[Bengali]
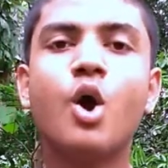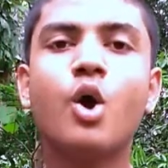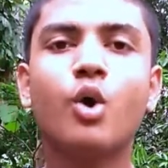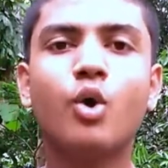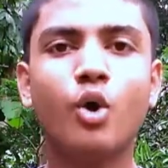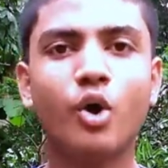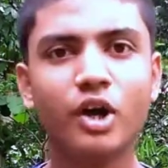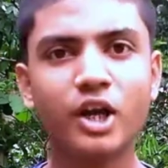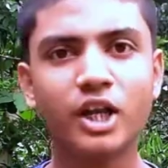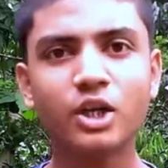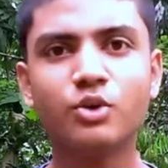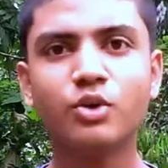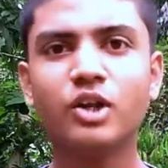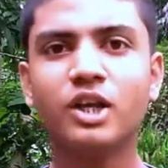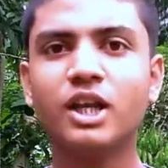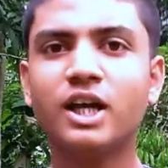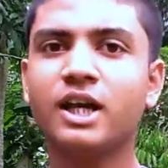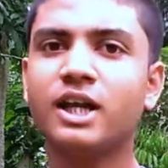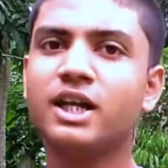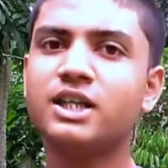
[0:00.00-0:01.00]
কর্নিং
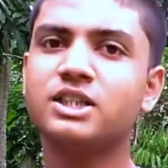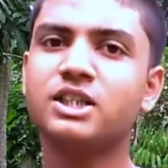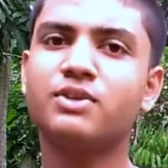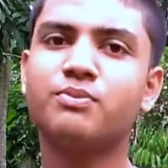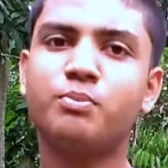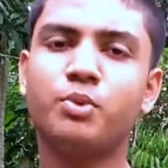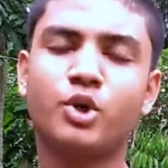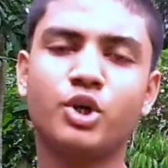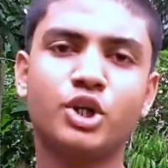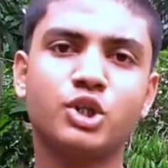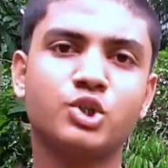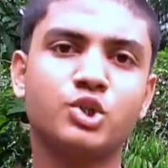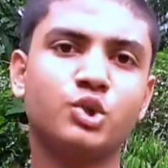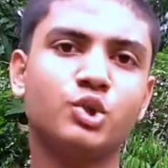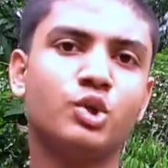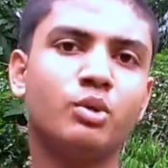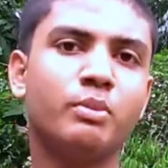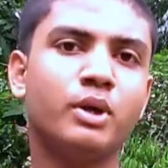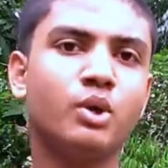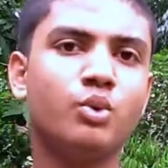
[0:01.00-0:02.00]
গরিলা গ্লাসের প্রোটেকশন
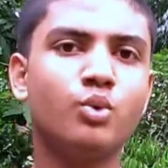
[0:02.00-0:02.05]
তবে